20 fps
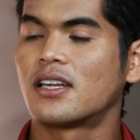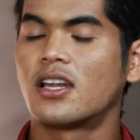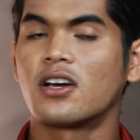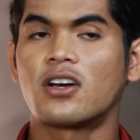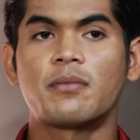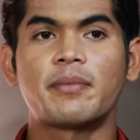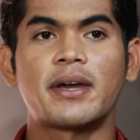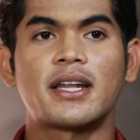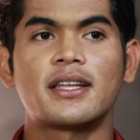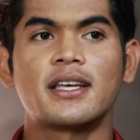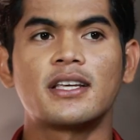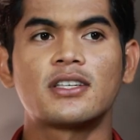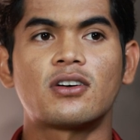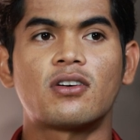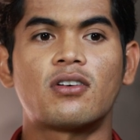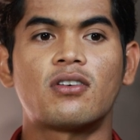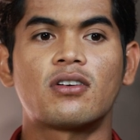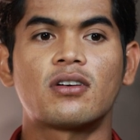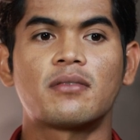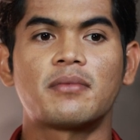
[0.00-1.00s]
แล้วก็แมตช์ที่ส
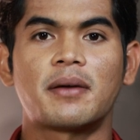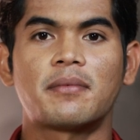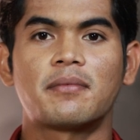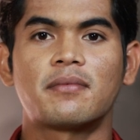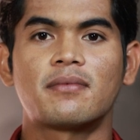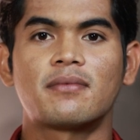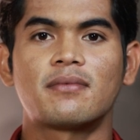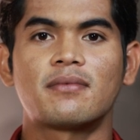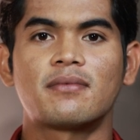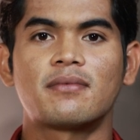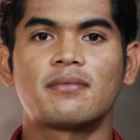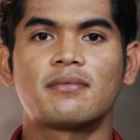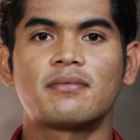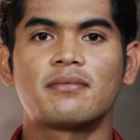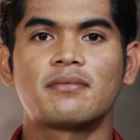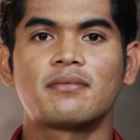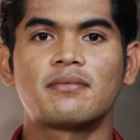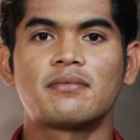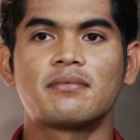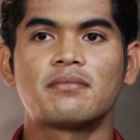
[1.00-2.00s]
องแบบ
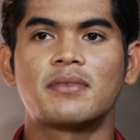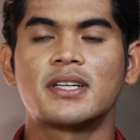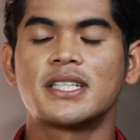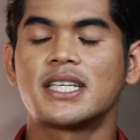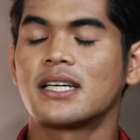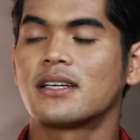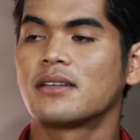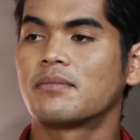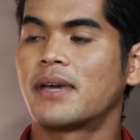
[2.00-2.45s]
มัน